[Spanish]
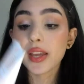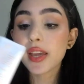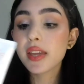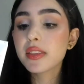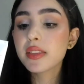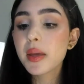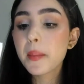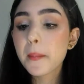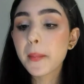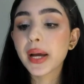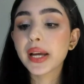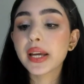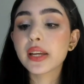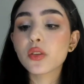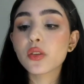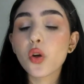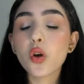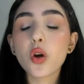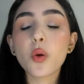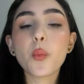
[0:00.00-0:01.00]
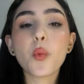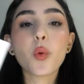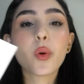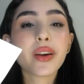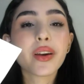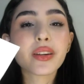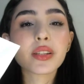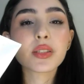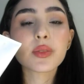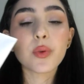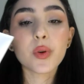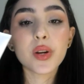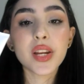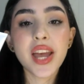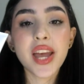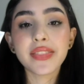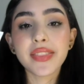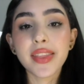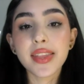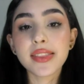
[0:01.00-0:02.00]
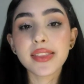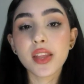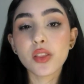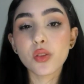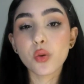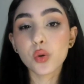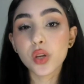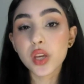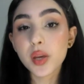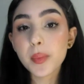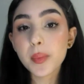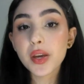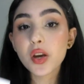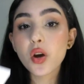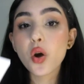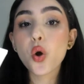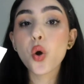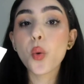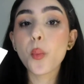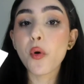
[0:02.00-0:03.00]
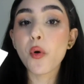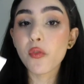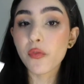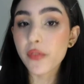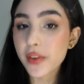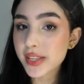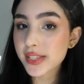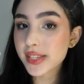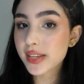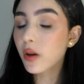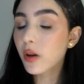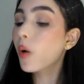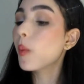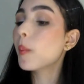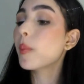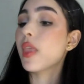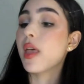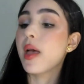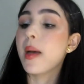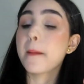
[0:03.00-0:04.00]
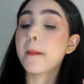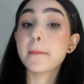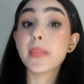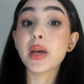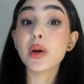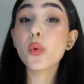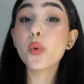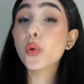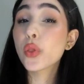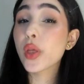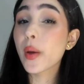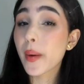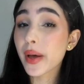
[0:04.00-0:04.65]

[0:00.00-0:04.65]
Este es más que todo como un exfoliante tanto químico como físico. Me gusta